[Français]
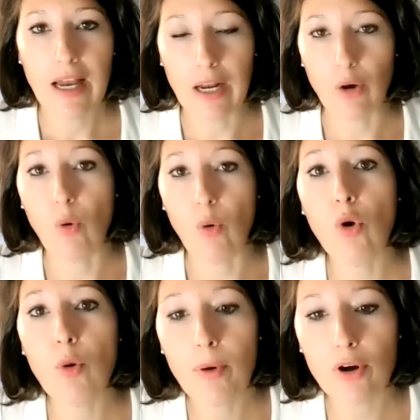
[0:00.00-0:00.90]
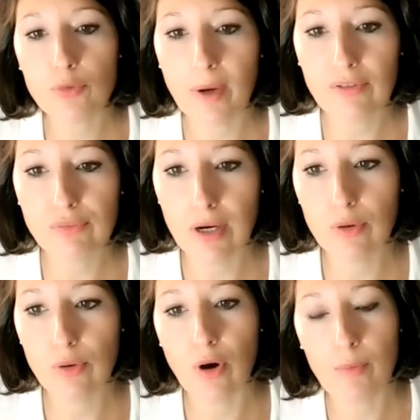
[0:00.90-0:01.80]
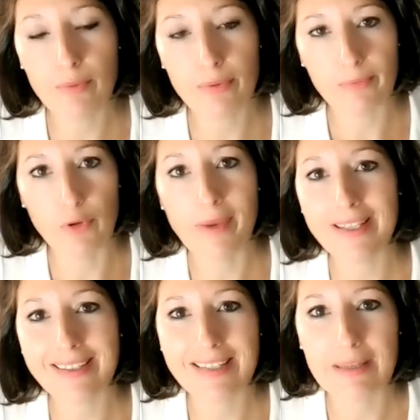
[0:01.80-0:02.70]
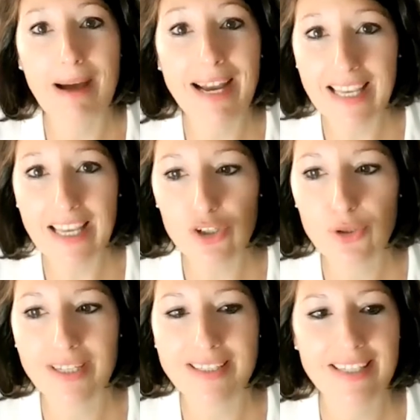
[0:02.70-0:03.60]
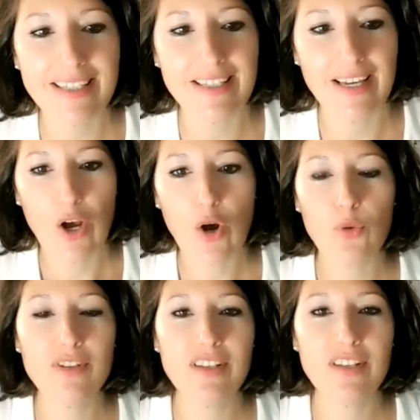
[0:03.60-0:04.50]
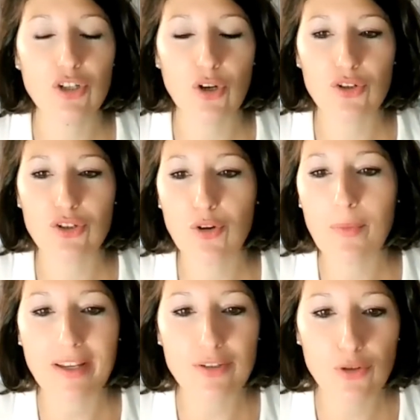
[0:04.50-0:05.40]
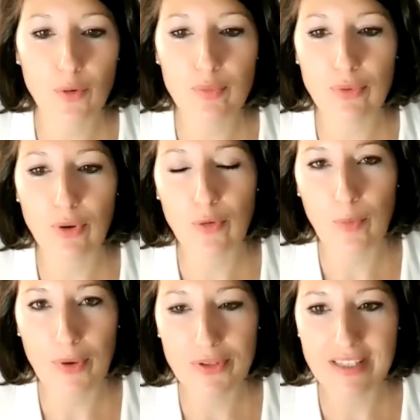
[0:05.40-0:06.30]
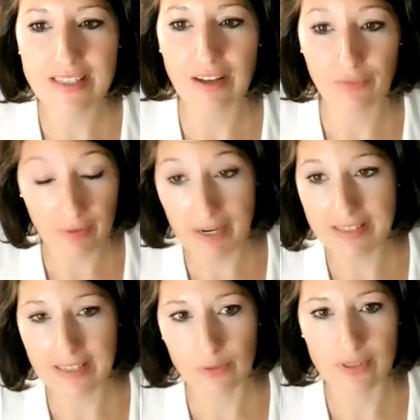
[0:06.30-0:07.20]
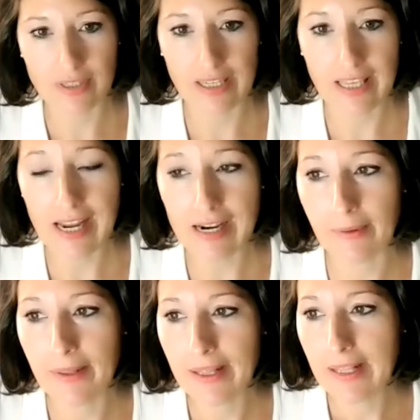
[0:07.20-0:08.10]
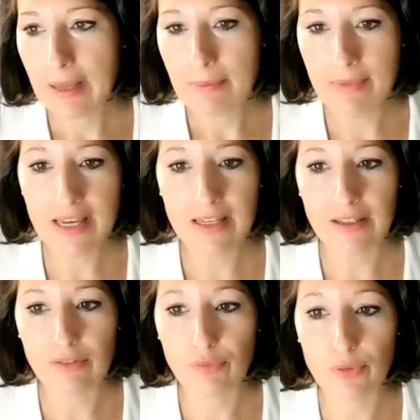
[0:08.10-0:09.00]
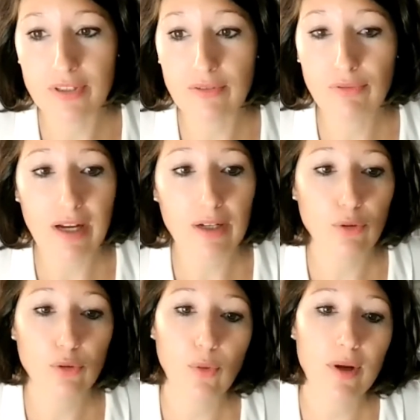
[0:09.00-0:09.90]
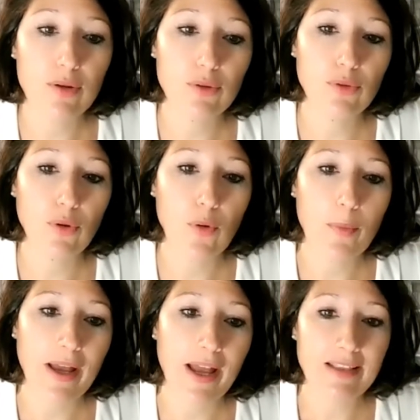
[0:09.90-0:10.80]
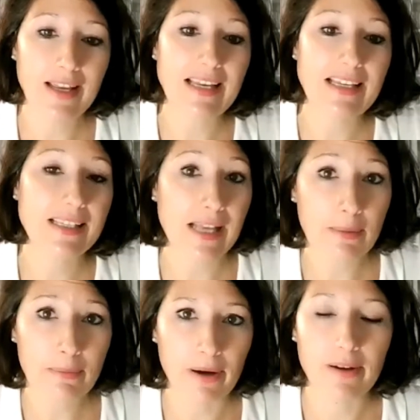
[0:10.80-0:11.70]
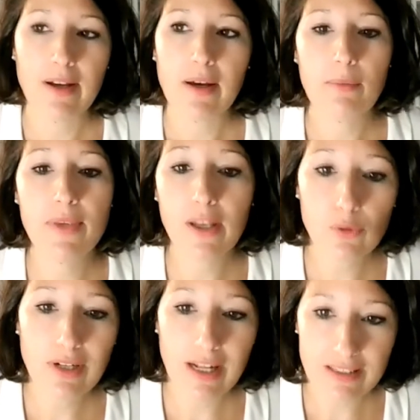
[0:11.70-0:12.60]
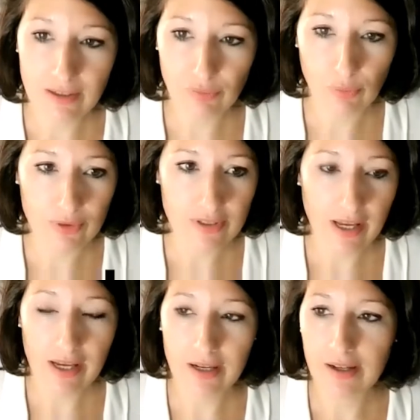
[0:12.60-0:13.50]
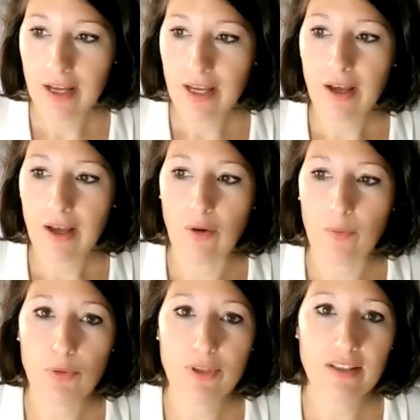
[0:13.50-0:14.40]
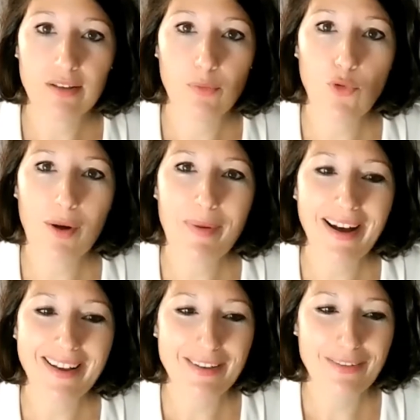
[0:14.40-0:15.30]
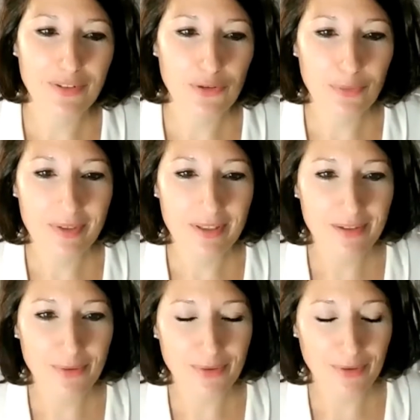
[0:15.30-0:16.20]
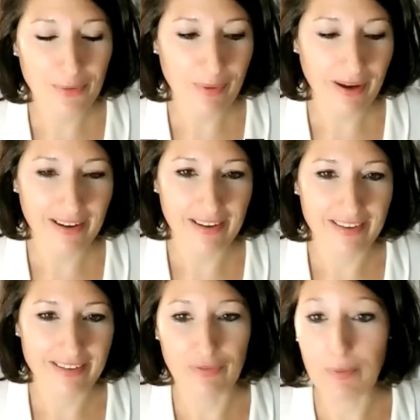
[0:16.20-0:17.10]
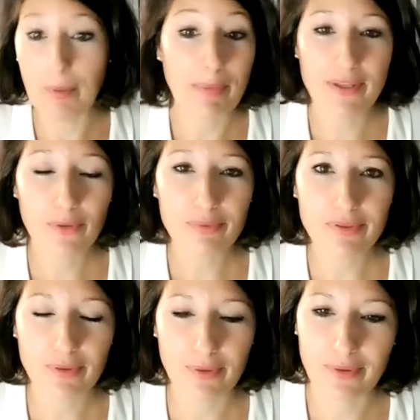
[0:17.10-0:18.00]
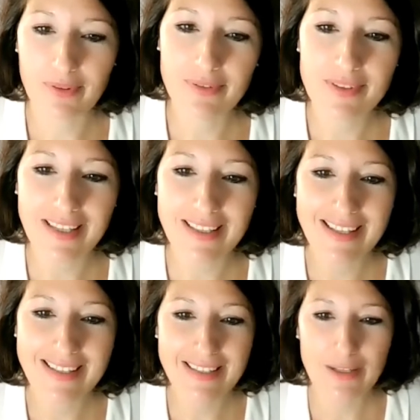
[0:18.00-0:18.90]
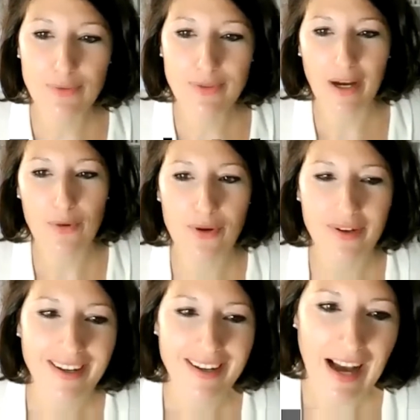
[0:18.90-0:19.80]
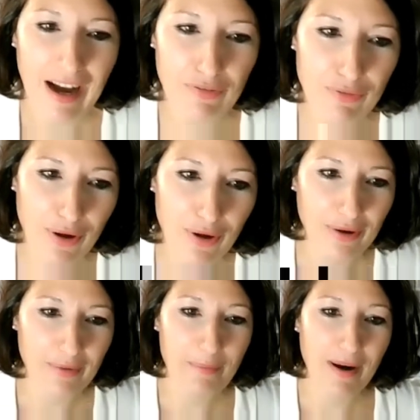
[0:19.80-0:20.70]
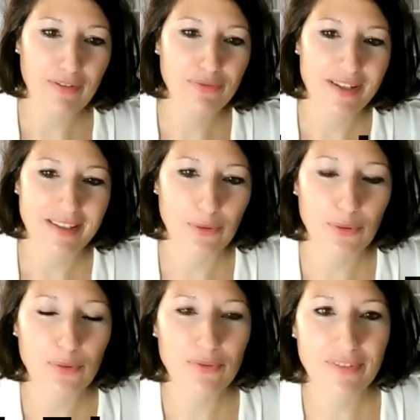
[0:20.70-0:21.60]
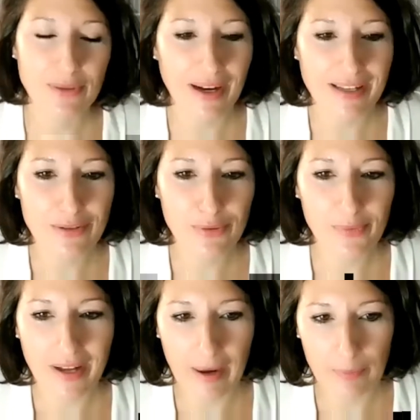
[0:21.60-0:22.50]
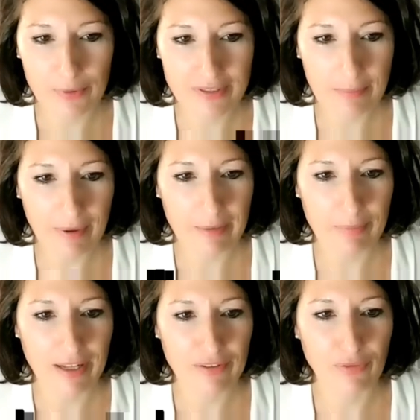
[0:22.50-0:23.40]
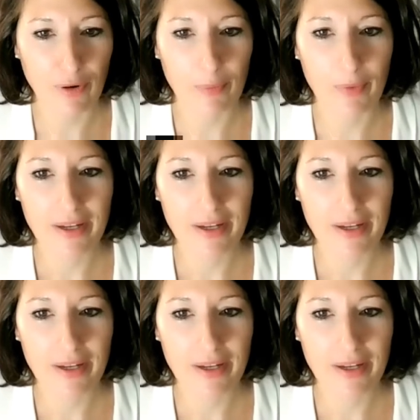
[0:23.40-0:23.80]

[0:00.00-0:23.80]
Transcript: Alors, on reproche parfois à l'Europe de mettre des barrières juridiques aux échanges commerciaux pour compenser sa faiblesse industrielle, mais il faut aussi voir que le droit de l'Union européenne essaime bien au-delà de ses frontières, euh, peut-être moins par un effet domino que par un effet papillon, puisque euh, une certaine idée du chaos affleure parfois cette reconfiguration imposée par les plateformes.